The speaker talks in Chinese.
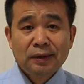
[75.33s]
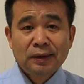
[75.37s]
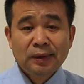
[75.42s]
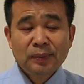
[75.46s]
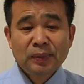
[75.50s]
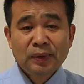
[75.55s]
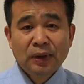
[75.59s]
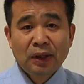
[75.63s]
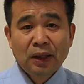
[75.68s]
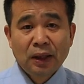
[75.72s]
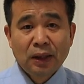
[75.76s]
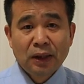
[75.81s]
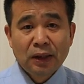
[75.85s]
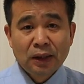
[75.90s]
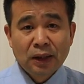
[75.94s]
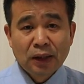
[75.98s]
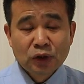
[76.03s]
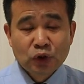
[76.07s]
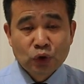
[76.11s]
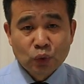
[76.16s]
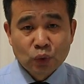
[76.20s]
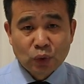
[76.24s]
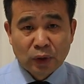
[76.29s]
那么呢，
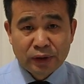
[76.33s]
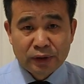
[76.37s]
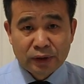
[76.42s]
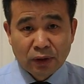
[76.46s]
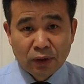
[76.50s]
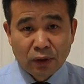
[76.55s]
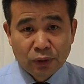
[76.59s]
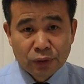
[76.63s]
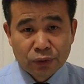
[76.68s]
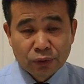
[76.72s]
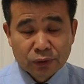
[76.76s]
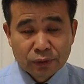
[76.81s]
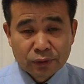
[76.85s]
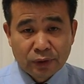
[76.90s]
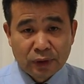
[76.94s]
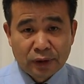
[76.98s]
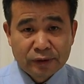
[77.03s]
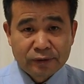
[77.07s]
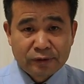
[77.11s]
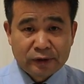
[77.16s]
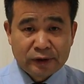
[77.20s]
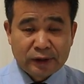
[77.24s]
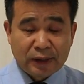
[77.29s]
呃，读了以后，有时
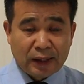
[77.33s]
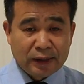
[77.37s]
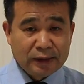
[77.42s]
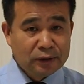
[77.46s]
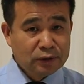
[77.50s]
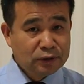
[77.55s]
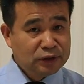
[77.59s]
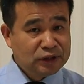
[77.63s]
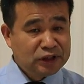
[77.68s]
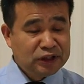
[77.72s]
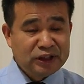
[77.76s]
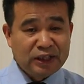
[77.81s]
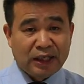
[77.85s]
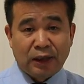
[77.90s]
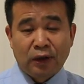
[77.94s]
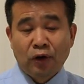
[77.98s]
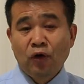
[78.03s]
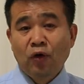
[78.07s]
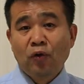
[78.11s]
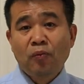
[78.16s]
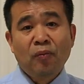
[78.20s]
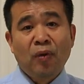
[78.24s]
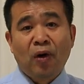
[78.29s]
候产生了
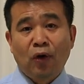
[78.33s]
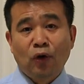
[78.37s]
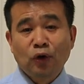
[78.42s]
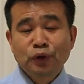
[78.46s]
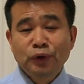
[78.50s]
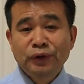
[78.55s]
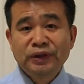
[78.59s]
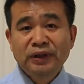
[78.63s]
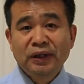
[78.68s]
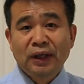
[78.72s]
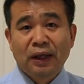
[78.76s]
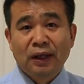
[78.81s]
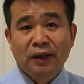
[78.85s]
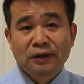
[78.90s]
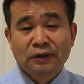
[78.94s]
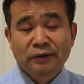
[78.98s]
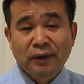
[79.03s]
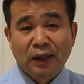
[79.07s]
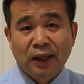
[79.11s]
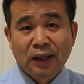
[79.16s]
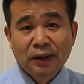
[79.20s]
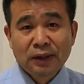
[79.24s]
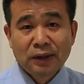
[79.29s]
前后矛盾的，
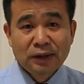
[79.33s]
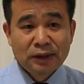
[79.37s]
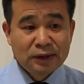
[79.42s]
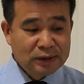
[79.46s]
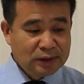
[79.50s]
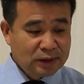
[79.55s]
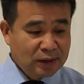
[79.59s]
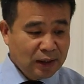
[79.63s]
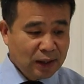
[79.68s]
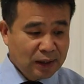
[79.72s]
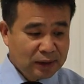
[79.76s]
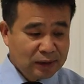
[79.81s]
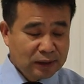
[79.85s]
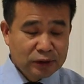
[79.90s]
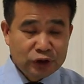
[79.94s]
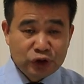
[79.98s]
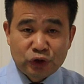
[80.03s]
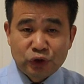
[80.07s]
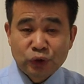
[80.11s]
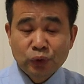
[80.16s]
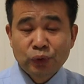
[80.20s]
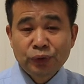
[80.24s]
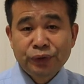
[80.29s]
是吧？一看这个
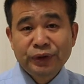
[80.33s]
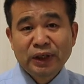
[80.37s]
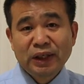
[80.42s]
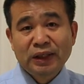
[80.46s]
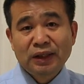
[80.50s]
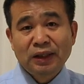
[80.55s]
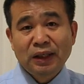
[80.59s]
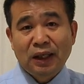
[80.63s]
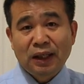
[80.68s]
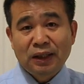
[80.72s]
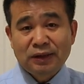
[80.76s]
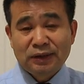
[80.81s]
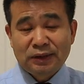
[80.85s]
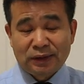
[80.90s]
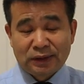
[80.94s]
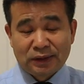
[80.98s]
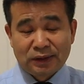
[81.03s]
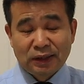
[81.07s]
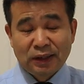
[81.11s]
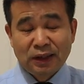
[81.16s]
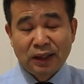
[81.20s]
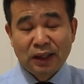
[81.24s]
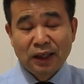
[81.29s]
旧约里的这
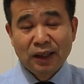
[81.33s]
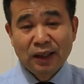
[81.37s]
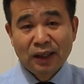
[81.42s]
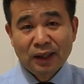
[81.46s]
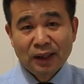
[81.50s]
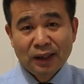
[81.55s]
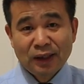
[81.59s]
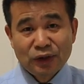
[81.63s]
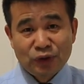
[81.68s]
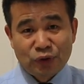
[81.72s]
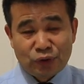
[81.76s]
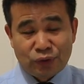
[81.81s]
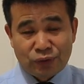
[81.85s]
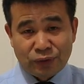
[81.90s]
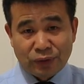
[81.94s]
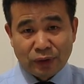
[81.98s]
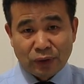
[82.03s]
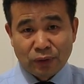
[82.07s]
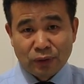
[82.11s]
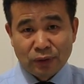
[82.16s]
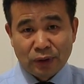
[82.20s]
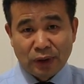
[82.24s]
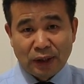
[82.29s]
个
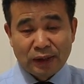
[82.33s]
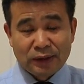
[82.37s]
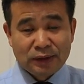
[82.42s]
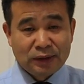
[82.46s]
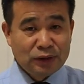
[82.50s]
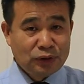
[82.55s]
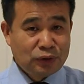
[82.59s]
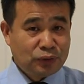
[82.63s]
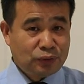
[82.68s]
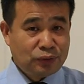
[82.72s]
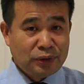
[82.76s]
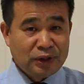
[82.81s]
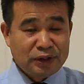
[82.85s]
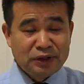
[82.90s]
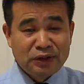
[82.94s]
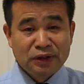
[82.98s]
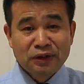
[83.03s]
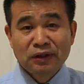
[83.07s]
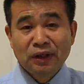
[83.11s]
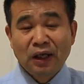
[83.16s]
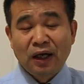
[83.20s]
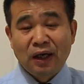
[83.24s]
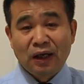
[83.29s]
血啊，这个血
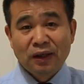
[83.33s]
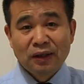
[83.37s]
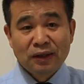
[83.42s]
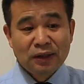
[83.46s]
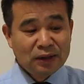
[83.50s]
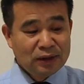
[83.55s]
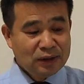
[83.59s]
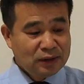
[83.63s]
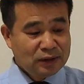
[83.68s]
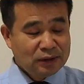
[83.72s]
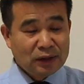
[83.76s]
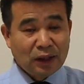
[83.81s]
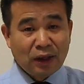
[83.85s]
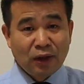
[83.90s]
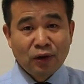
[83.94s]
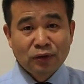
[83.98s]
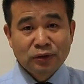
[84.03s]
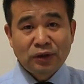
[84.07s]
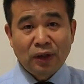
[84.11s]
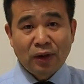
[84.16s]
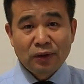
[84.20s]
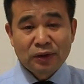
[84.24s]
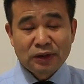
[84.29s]
腥啊。然
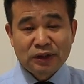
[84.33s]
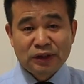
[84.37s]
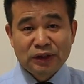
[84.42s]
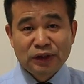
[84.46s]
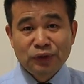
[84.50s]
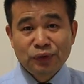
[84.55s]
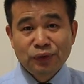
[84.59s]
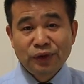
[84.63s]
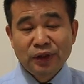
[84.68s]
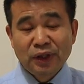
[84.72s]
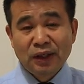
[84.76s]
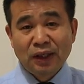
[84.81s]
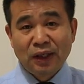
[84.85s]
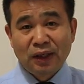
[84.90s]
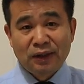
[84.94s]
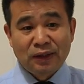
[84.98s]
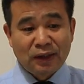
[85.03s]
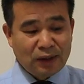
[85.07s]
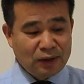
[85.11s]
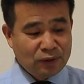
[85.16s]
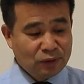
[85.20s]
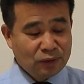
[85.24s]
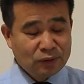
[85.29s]
后到了新约
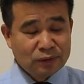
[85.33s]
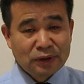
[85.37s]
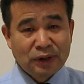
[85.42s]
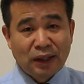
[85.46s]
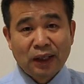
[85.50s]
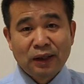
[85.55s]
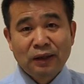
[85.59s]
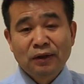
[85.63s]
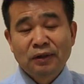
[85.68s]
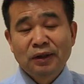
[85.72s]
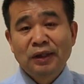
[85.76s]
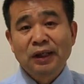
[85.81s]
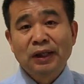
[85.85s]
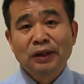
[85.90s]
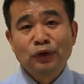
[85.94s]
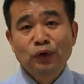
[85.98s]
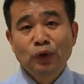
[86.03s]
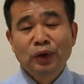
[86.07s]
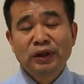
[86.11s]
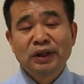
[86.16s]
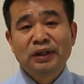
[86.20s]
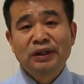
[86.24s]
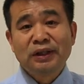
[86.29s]
呢，然后看到
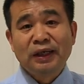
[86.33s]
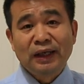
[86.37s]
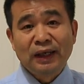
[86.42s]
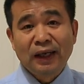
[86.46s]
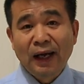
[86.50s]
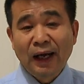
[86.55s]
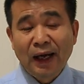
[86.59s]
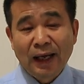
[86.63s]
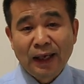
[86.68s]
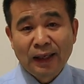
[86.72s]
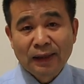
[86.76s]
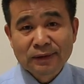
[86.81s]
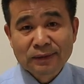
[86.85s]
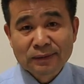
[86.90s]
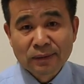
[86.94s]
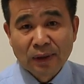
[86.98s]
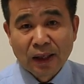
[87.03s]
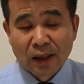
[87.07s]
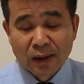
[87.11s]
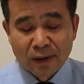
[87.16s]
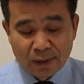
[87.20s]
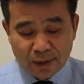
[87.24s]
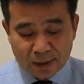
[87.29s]
很多的仁爱，是
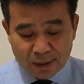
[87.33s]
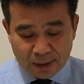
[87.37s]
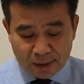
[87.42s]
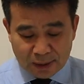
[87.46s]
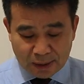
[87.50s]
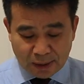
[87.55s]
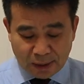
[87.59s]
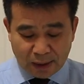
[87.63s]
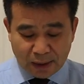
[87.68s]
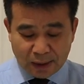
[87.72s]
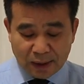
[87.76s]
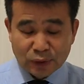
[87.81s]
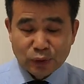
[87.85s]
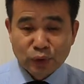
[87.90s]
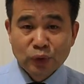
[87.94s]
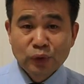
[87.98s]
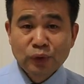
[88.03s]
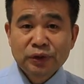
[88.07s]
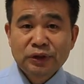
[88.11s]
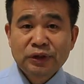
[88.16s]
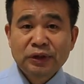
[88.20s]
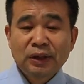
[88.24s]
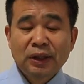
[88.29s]
吧？呃，很多
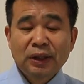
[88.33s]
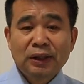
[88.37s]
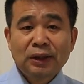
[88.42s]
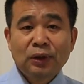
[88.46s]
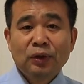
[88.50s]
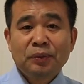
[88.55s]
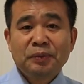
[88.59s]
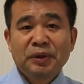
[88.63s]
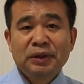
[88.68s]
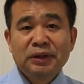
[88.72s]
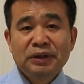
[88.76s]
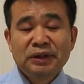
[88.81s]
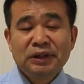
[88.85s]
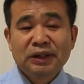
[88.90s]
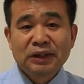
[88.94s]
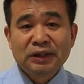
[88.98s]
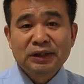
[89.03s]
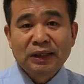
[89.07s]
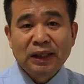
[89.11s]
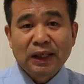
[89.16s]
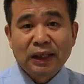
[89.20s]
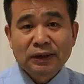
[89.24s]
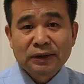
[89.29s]
东西呢，给我们理
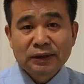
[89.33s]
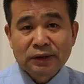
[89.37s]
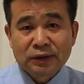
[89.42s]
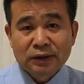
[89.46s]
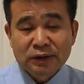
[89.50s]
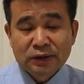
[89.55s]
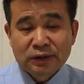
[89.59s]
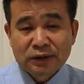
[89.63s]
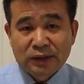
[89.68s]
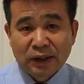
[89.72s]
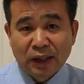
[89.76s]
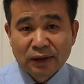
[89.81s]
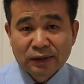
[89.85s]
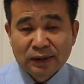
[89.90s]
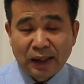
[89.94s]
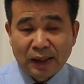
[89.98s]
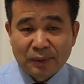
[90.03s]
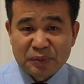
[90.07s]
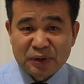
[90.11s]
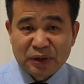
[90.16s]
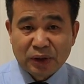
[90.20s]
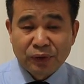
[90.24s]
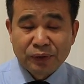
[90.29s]
解起来是相
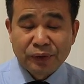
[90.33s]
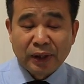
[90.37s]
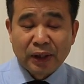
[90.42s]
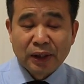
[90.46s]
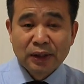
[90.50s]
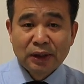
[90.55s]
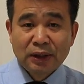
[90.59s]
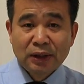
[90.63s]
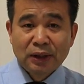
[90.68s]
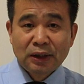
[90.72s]
差比较远。